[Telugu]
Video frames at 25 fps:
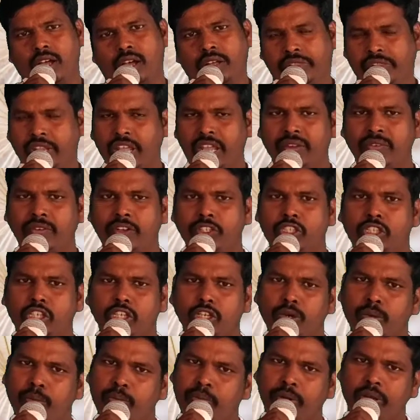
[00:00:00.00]
ఆ
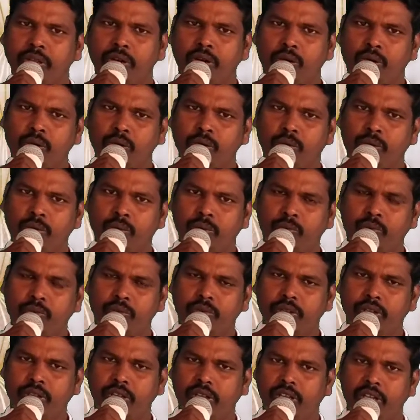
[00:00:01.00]
దైవజనుడి పేరు
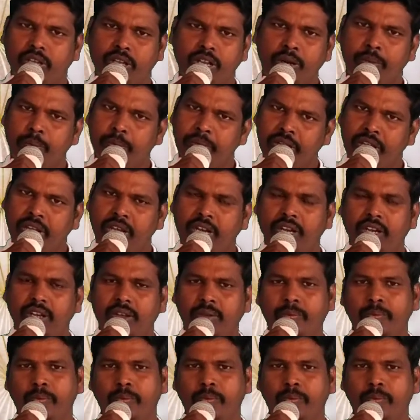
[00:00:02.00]
ఇర్మియా